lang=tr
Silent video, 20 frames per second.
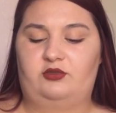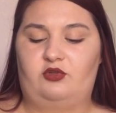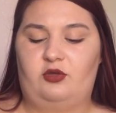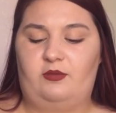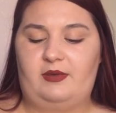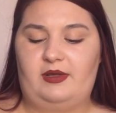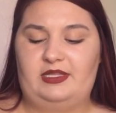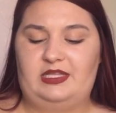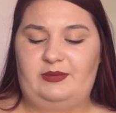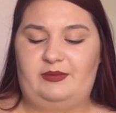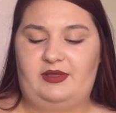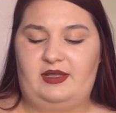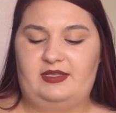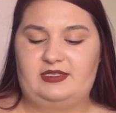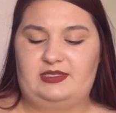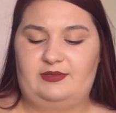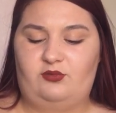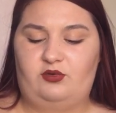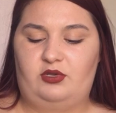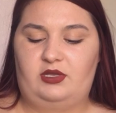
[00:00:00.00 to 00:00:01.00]
Normalde
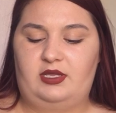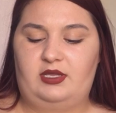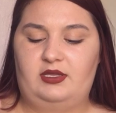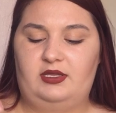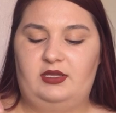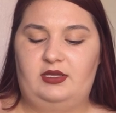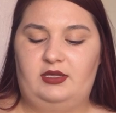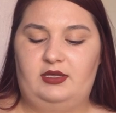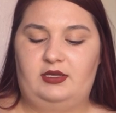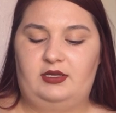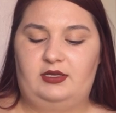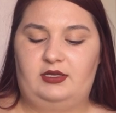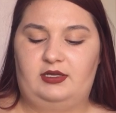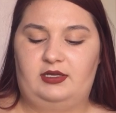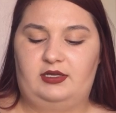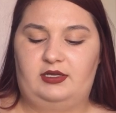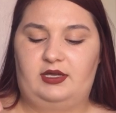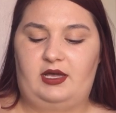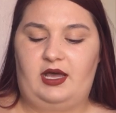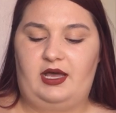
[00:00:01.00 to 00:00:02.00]
biraz da böyle
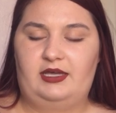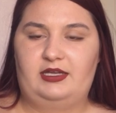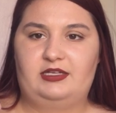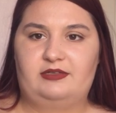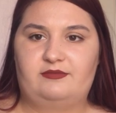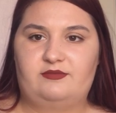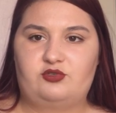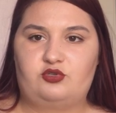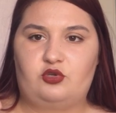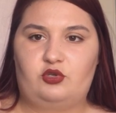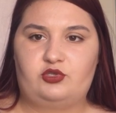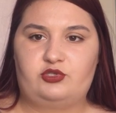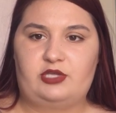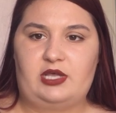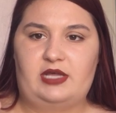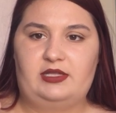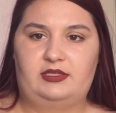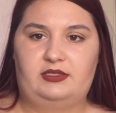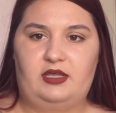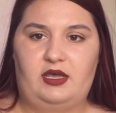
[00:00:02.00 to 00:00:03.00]
e, ayrılmış
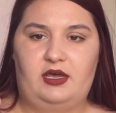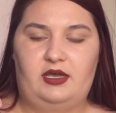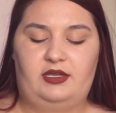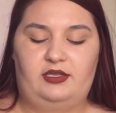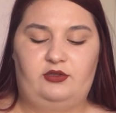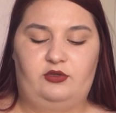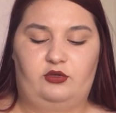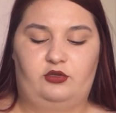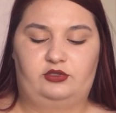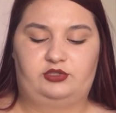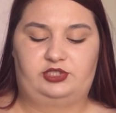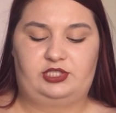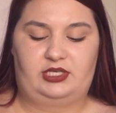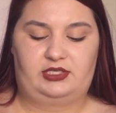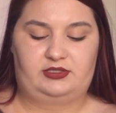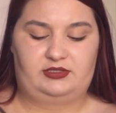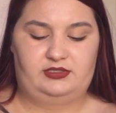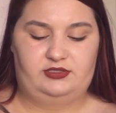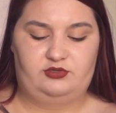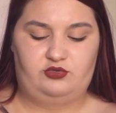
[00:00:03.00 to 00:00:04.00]
olsaydı daha iyi olacaktı.